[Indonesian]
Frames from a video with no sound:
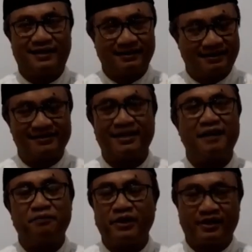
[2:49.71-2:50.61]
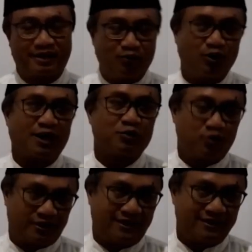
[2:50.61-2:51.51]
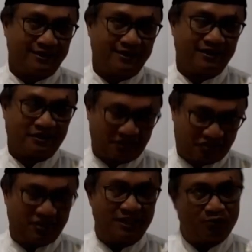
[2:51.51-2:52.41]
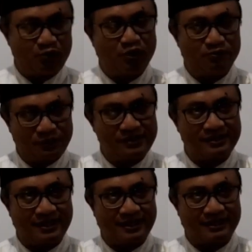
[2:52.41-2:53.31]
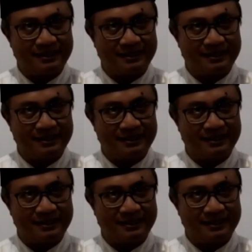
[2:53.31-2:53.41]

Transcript: atas apa yang kamu lakukan, kecil maupun besar,